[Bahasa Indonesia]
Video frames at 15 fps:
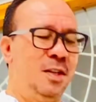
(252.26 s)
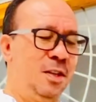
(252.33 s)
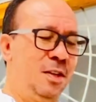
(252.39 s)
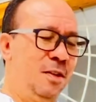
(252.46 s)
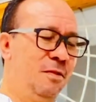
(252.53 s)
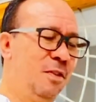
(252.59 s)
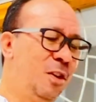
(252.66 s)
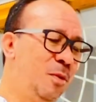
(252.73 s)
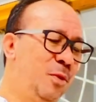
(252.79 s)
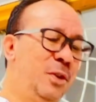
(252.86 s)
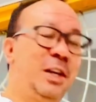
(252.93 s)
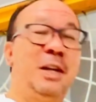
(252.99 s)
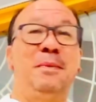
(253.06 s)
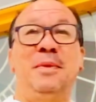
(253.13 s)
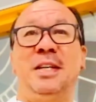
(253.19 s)
Walaupun
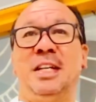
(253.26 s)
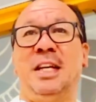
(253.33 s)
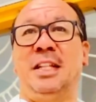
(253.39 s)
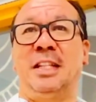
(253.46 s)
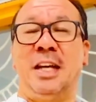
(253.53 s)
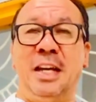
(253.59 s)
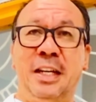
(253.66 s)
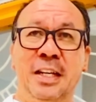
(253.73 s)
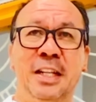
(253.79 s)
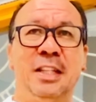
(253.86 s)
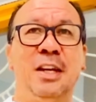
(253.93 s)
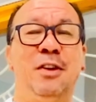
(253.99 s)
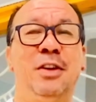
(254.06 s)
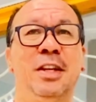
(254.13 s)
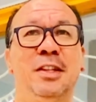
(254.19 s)
dalam kenyataan
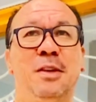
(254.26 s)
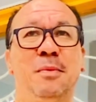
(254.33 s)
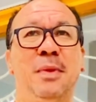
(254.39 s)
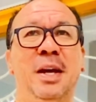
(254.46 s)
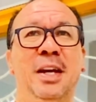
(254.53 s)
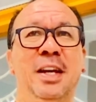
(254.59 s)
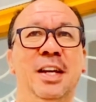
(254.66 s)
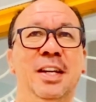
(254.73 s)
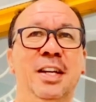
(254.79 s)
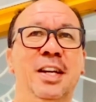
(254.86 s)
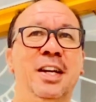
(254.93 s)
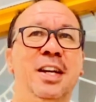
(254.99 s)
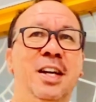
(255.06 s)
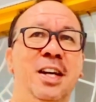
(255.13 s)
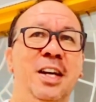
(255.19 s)
kita orang terpanggil ini
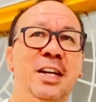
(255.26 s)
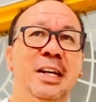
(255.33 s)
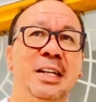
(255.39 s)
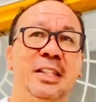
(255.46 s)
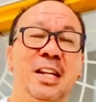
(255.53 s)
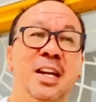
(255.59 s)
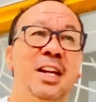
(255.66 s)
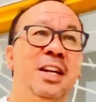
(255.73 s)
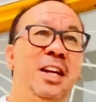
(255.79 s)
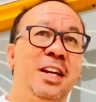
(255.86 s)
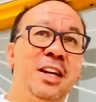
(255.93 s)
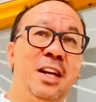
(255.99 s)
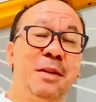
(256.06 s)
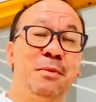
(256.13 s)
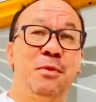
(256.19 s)
kadang-kadang terlena
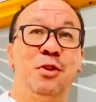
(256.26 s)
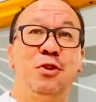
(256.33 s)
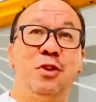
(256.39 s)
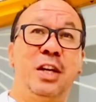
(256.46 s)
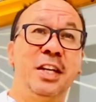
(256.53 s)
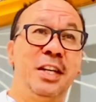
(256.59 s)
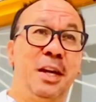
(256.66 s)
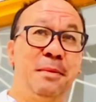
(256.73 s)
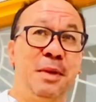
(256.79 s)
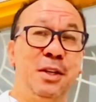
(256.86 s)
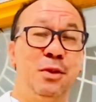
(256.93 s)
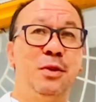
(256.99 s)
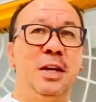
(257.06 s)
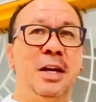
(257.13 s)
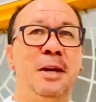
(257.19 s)
dalam zona nyaman
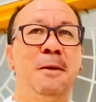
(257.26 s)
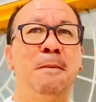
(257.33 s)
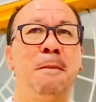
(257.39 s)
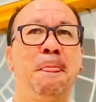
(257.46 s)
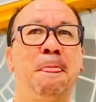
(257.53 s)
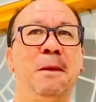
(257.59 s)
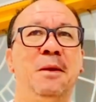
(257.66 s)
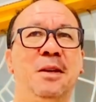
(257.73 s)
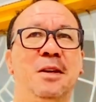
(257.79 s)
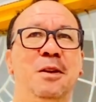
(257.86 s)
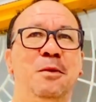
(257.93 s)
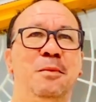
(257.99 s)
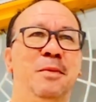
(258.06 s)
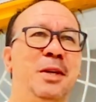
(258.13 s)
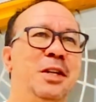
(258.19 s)
juga.
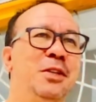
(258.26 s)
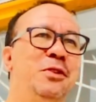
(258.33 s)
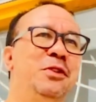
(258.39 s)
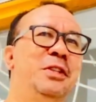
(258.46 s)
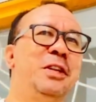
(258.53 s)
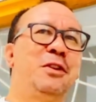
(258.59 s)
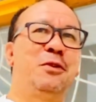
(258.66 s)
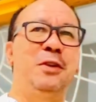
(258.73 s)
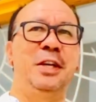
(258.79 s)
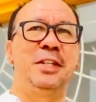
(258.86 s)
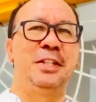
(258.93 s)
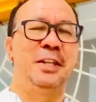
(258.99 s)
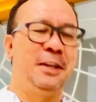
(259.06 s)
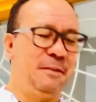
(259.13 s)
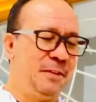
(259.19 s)
Kalau para suster
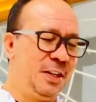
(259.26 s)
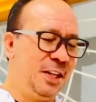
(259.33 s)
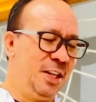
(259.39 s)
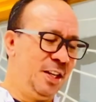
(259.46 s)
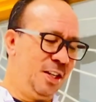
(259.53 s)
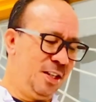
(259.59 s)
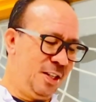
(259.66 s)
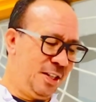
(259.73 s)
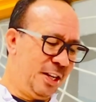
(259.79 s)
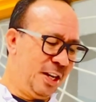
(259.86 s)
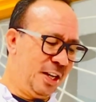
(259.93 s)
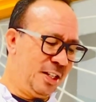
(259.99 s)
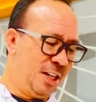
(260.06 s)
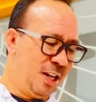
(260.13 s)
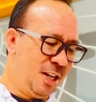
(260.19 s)
OSF ini
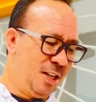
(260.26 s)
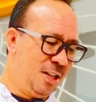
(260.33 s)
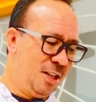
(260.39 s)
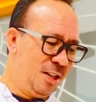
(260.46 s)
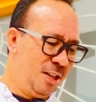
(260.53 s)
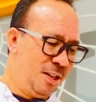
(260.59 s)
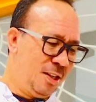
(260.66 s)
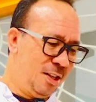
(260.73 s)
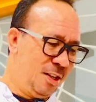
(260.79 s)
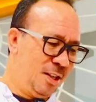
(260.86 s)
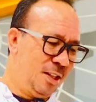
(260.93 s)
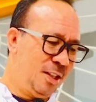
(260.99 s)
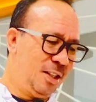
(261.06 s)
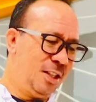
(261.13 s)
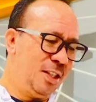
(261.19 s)
saya rasa
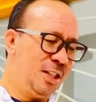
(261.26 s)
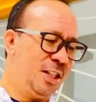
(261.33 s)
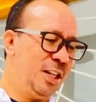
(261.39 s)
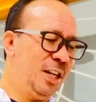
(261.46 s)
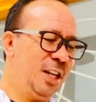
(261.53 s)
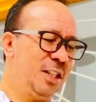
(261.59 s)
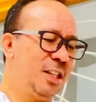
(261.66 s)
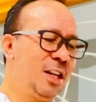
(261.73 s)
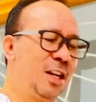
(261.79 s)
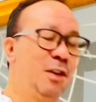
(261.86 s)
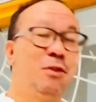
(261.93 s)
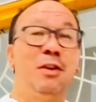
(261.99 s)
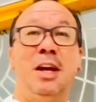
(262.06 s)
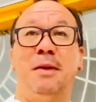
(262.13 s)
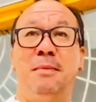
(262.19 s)
tidak
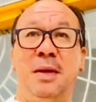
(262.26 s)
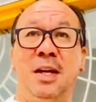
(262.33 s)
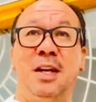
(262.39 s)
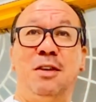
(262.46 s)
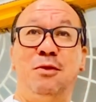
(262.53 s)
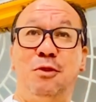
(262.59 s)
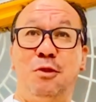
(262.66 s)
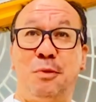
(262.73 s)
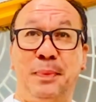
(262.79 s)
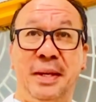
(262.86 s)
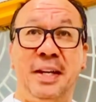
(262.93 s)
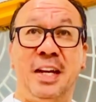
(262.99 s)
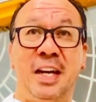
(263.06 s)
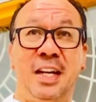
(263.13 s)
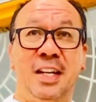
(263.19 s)
terlalu lama lah untuk
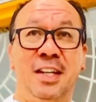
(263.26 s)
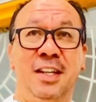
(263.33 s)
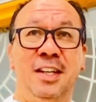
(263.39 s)
pindah.